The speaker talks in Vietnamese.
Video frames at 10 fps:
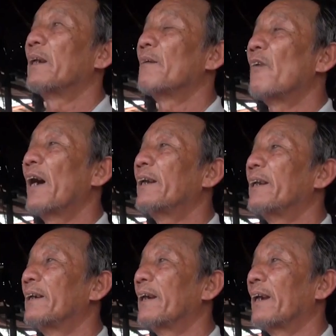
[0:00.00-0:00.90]
Thì năm ngoái
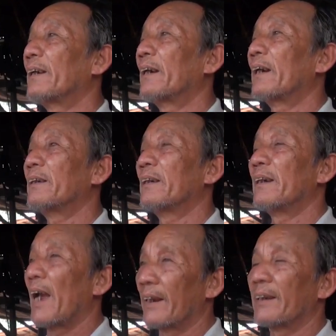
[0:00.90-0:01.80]
thì nó ngay ra cả như
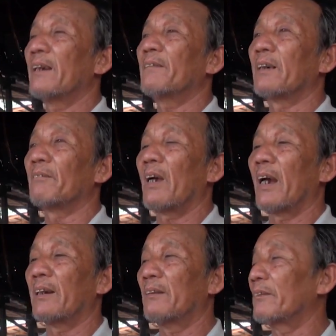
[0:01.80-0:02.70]
ngàn chiếc và năm
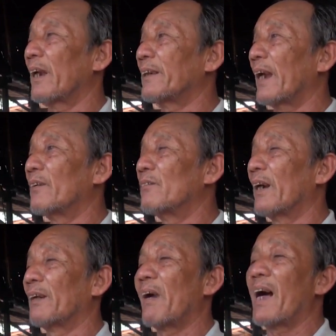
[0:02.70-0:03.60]
nay nếu chạy chạy cũng
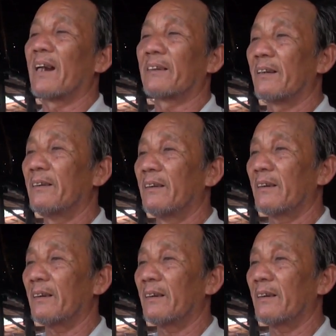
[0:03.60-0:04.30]
ngàn ba, ngàn tư gì